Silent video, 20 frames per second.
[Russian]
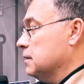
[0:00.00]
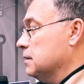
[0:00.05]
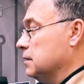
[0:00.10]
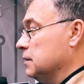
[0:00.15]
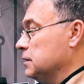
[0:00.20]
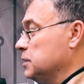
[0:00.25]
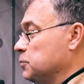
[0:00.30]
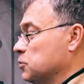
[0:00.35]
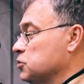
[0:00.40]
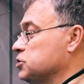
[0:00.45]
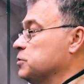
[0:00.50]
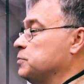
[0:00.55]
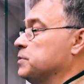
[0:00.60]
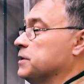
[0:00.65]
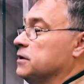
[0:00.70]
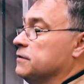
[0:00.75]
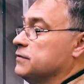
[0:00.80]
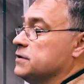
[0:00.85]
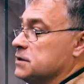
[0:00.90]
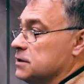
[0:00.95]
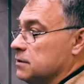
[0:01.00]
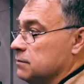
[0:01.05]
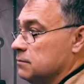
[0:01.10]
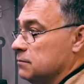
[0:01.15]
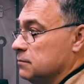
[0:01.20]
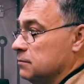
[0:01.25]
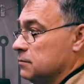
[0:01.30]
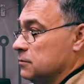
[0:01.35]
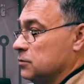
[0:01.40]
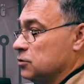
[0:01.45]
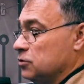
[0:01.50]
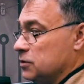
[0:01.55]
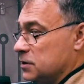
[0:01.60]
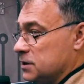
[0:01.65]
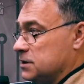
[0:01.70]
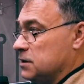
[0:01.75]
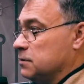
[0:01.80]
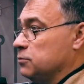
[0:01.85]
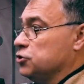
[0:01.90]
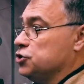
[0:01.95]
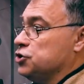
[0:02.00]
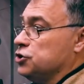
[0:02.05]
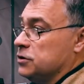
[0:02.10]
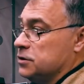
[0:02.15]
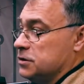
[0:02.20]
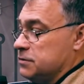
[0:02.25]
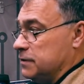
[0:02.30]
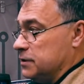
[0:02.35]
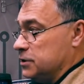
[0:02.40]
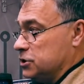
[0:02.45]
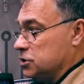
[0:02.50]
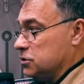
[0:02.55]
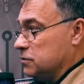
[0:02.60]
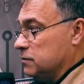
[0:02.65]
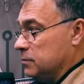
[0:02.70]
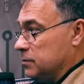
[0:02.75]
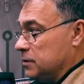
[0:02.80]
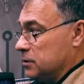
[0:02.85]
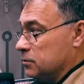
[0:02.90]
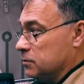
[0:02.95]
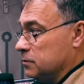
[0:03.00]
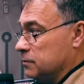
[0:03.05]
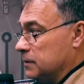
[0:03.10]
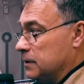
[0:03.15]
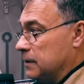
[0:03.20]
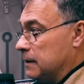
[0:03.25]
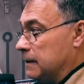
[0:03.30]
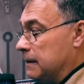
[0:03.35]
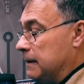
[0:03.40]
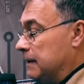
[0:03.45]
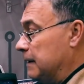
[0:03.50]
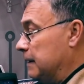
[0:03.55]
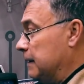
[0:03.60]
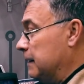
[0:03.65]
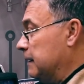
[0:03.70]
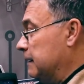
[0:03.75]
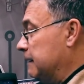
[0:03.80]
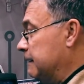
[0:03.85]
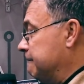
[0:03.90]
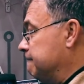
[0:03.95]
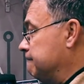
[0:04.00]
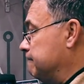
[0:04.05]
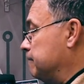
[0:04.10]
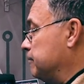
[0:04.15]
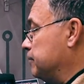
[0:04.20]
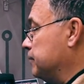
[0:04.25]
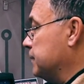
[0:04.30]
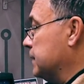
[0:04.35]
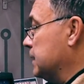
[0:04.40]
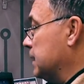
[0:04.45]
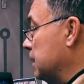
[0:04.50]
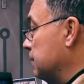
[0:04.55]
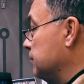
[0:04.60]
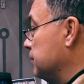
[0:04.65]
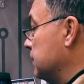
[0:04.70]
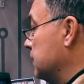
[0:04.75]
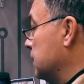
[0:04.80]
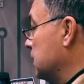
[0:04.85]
э, не просто продавцы, но и разработчики сварочного оборудования. Да, это приятно. Да. да.